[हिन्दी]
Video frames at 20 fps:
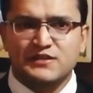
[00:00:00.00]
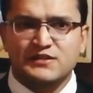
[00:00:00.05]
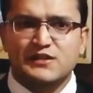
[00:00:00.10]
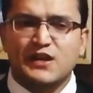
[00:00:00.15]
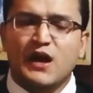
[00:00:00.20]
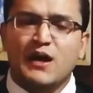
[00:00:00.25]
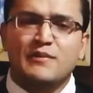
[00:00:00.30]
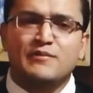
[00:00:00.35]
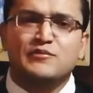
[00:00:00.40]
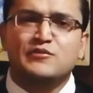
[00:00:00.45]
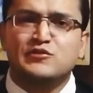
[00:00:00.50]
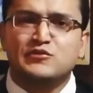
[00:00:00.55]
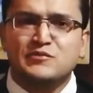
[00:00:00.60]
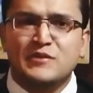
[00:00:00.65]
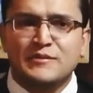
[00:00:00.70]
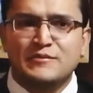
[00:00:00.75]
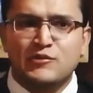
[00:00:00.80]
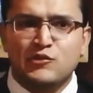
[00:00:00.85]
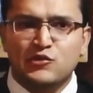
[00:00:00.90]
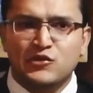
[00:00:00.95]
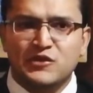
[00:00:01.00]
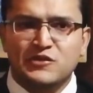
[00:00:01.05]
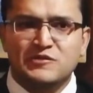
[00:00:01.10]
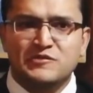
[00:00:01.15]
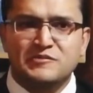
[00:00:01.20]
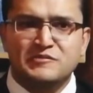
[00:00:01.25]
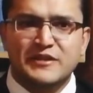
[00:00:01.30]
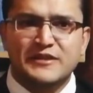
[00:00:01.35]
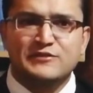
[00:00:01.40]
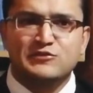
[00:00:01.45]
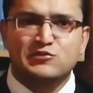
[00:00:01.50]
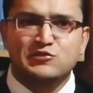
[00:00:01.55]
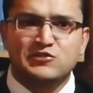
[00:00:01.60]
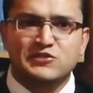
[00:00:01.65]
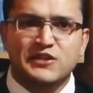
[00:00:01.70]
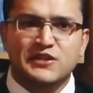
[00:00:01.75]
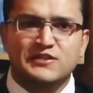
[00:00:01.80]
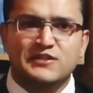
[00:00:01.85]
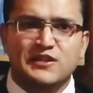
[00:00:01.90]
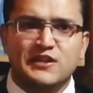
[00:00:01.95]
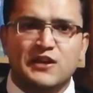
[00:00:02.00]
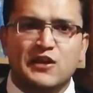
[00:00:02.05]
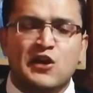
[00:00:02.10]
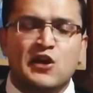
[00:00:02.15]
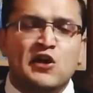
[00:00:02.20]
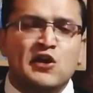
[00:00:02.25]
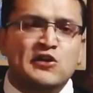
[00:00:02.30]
या आप उसमें बोरी महसूस करते हैं